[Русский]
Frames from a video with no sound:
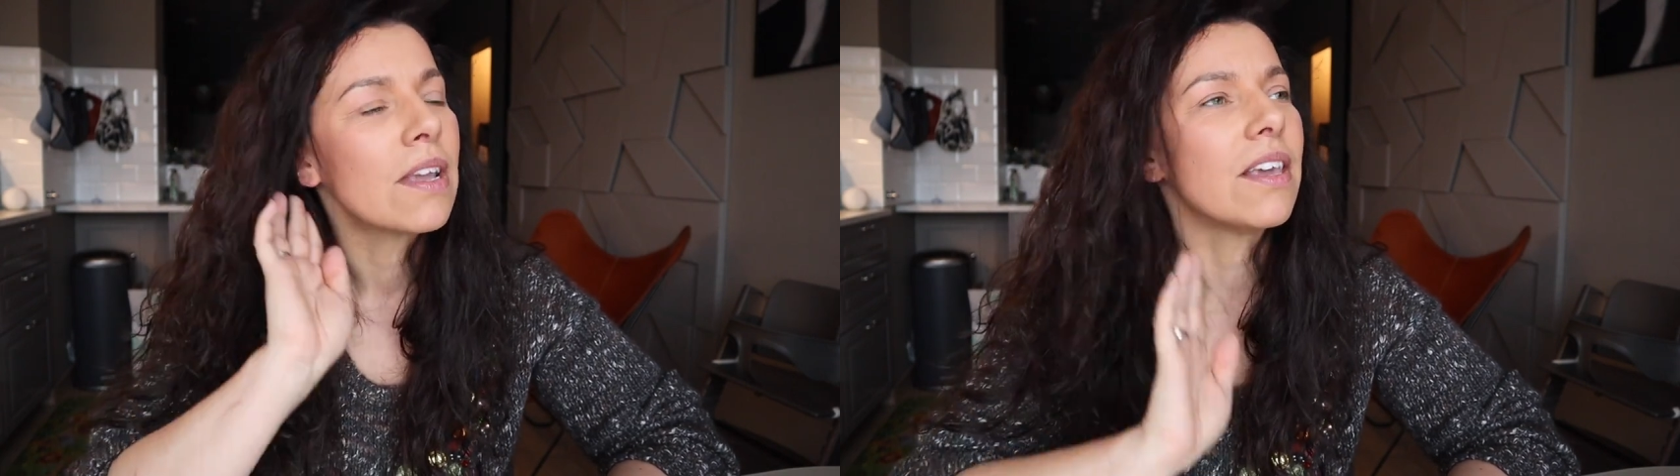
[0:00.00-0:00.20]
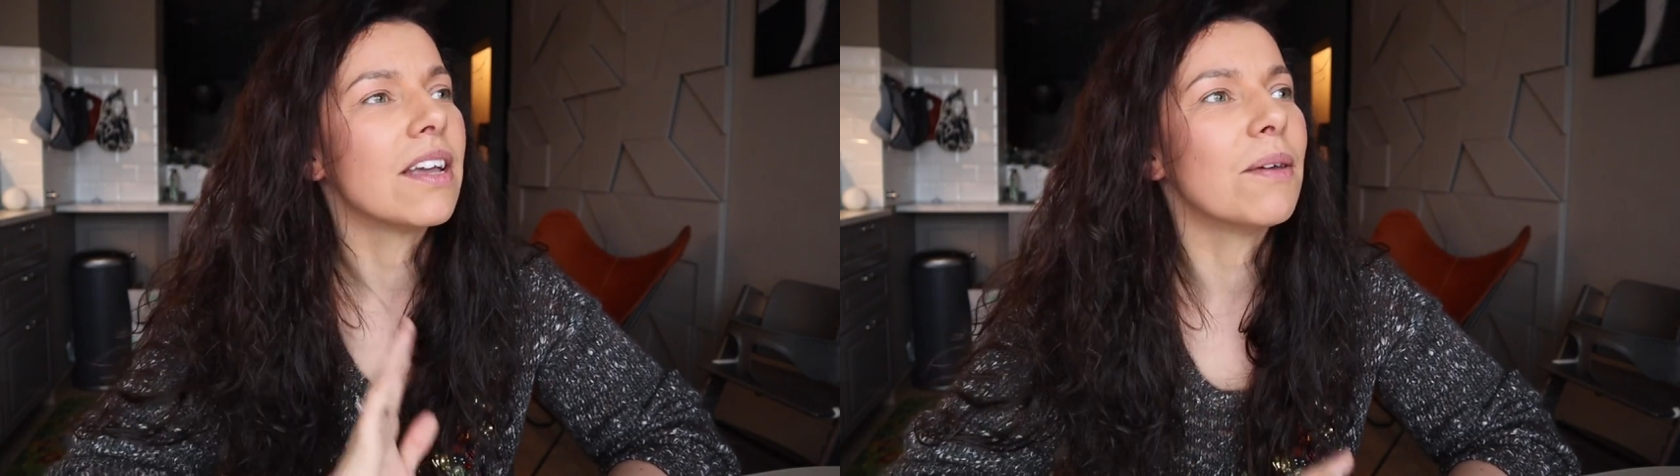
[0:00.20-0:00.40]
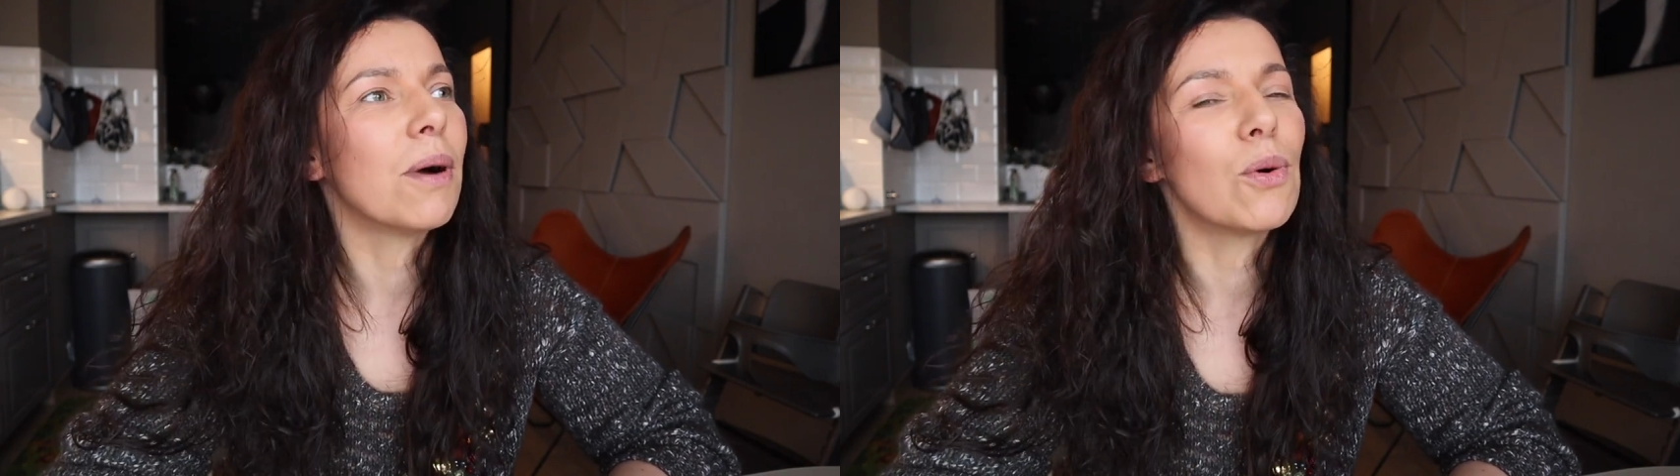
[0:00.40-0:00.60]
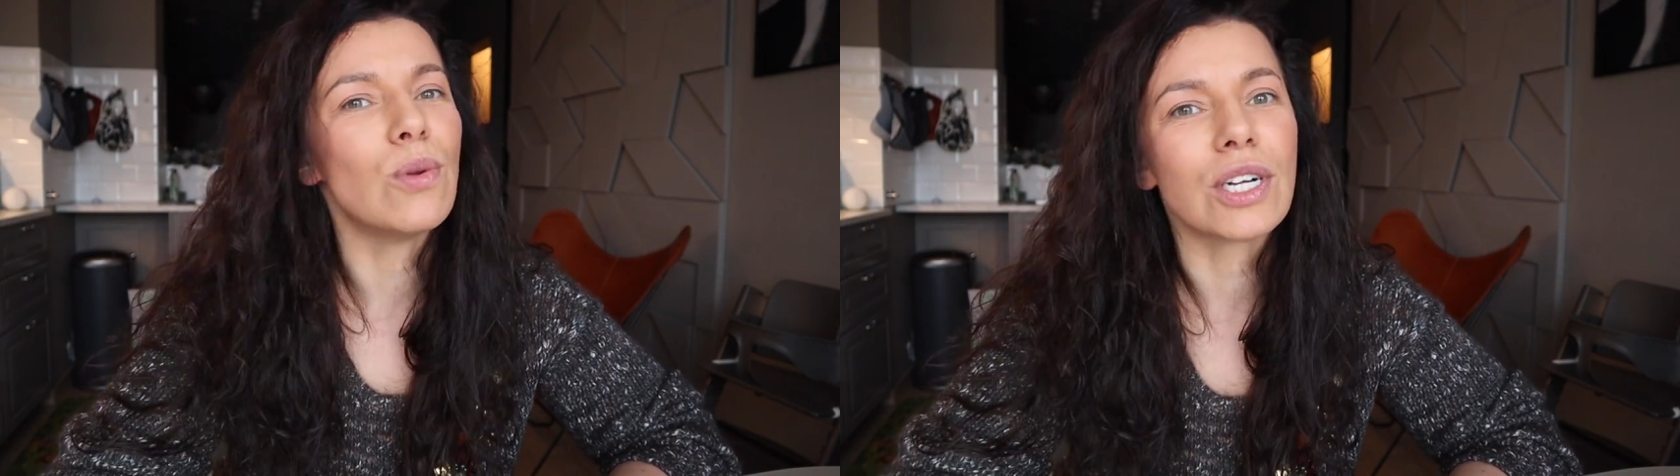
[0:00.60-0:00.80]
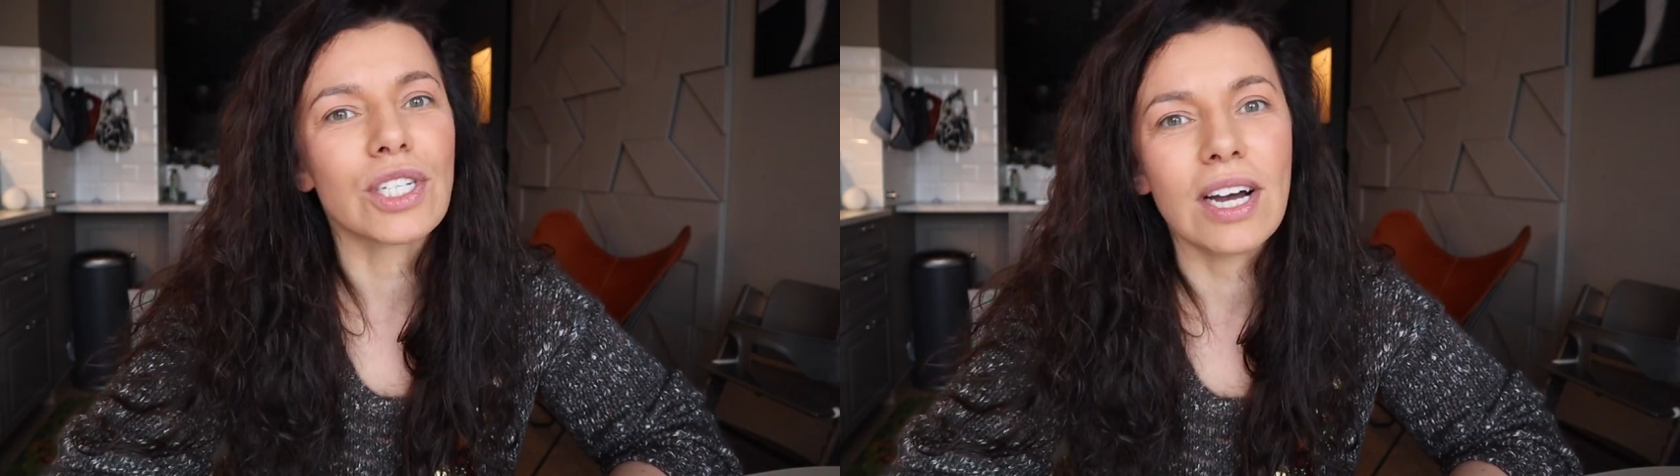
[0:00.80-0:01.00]
я не
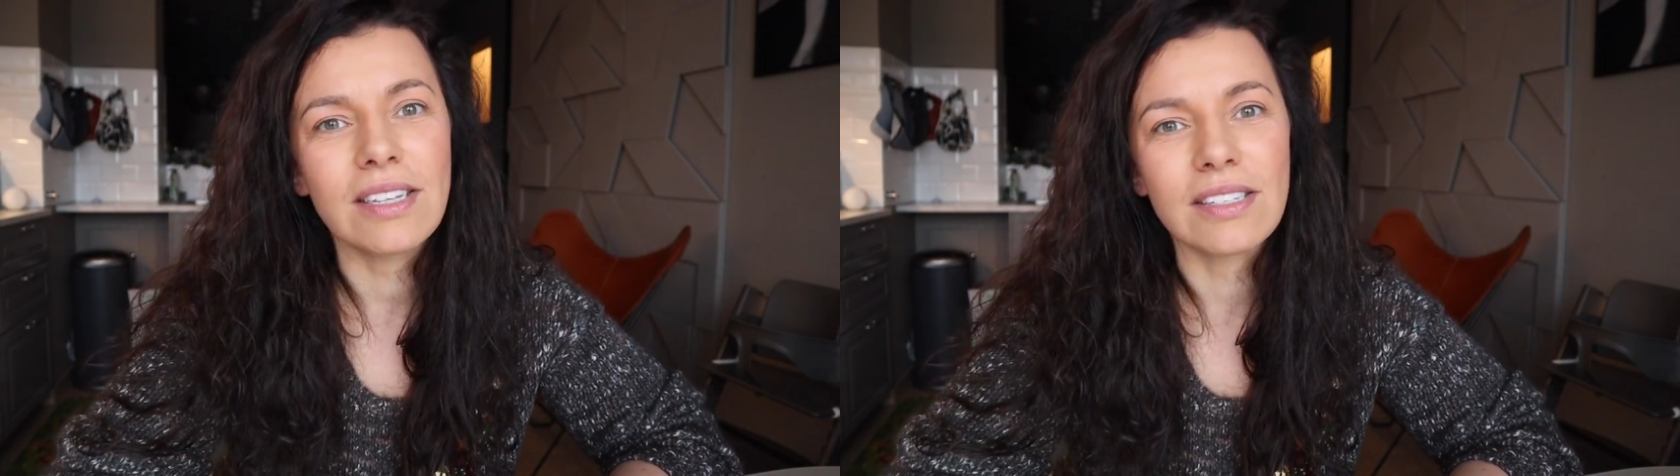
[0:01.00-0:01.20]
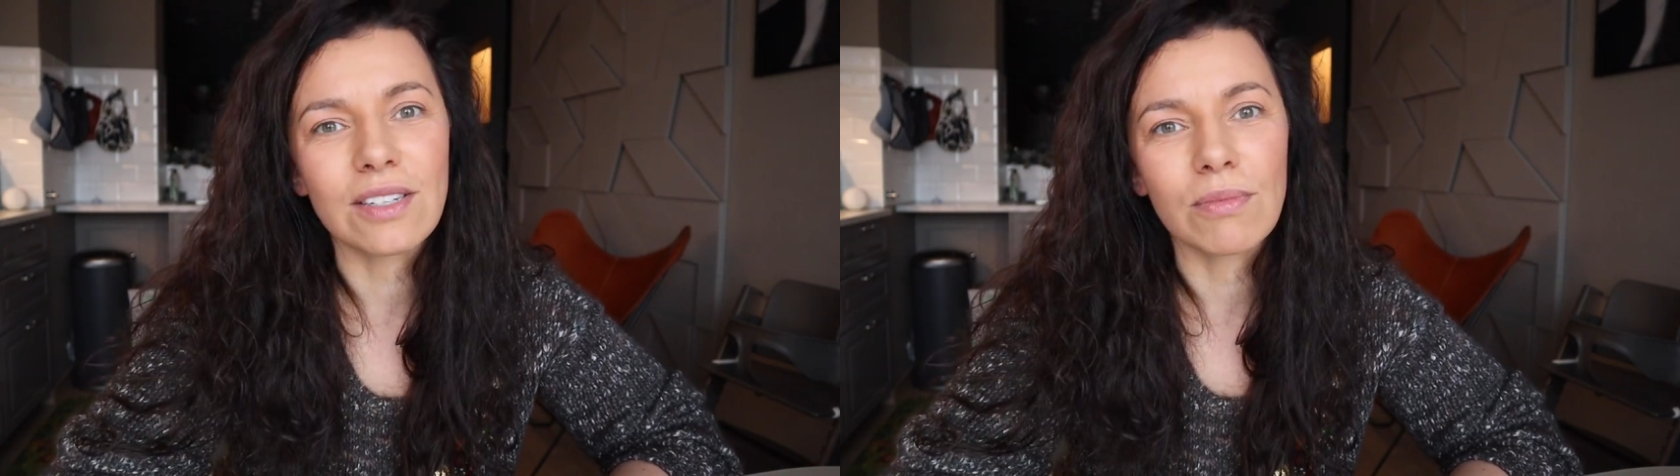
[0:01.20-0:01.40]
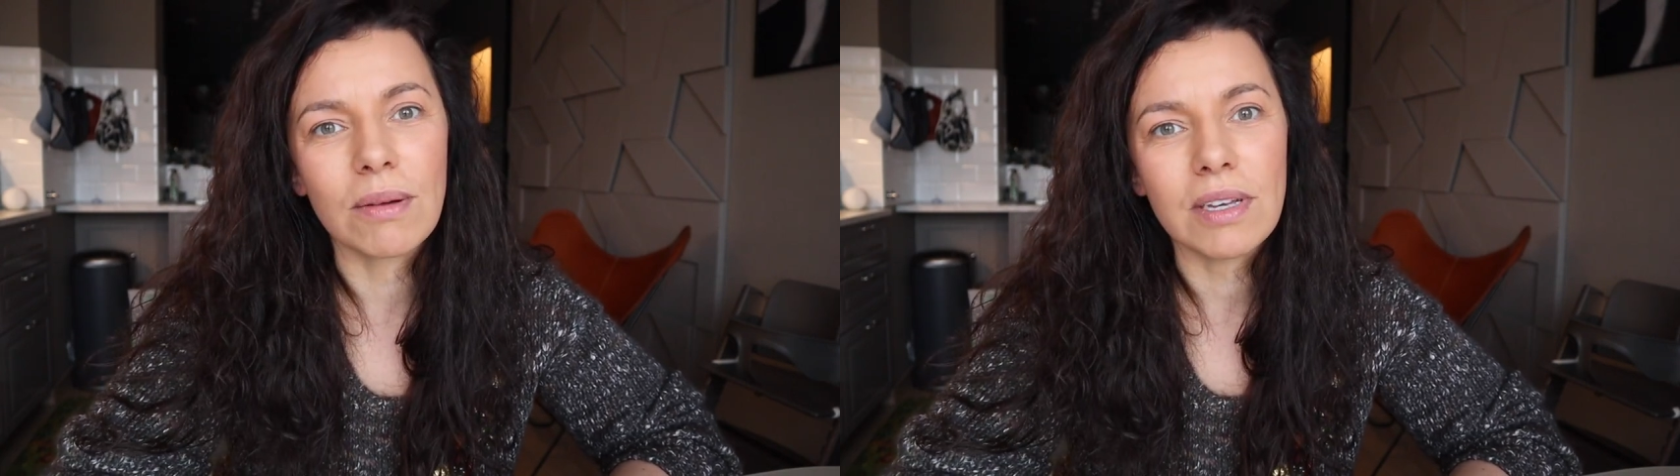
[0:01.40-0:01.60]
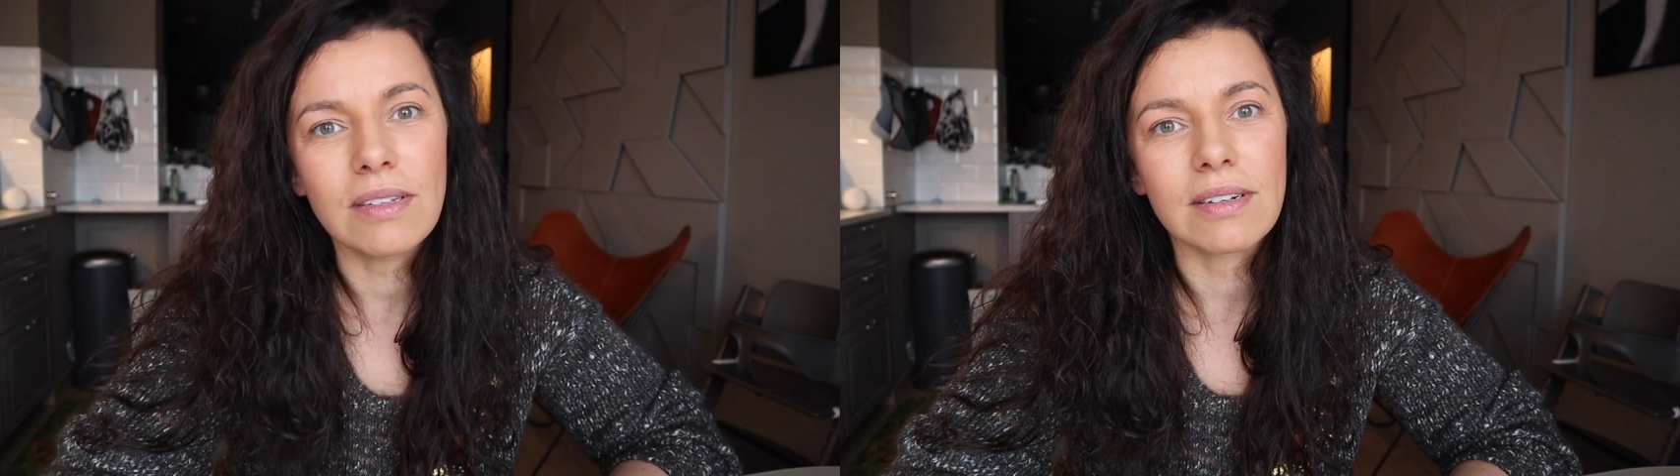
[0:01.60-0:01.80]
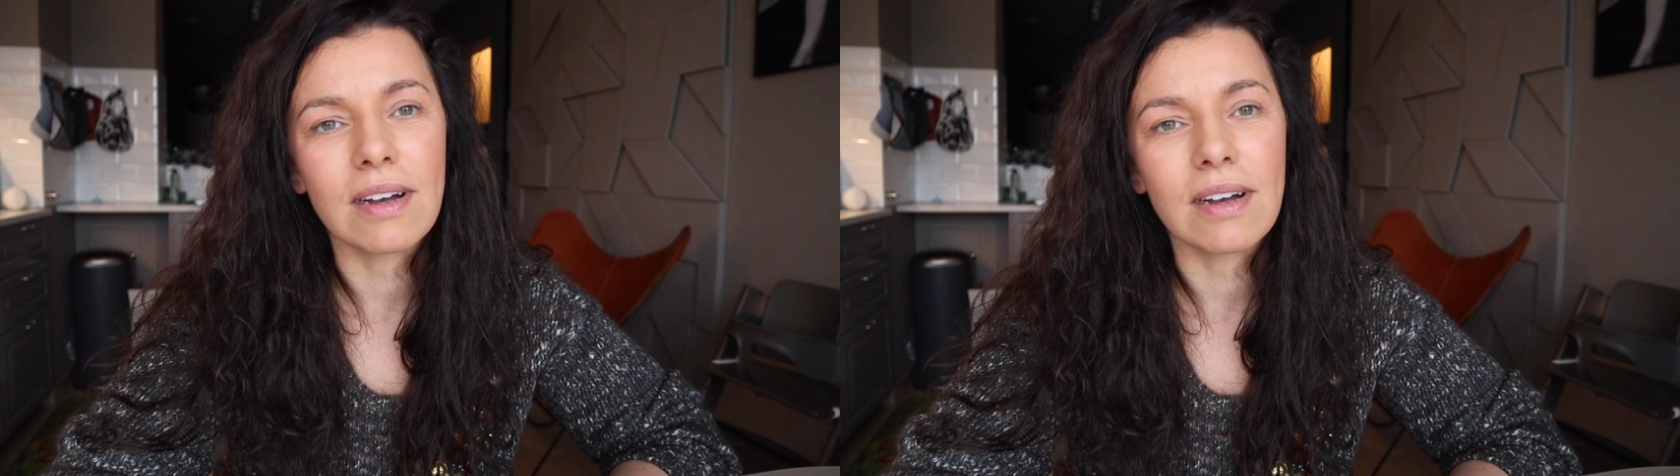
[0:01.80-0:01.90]
могу дождаться этого момента,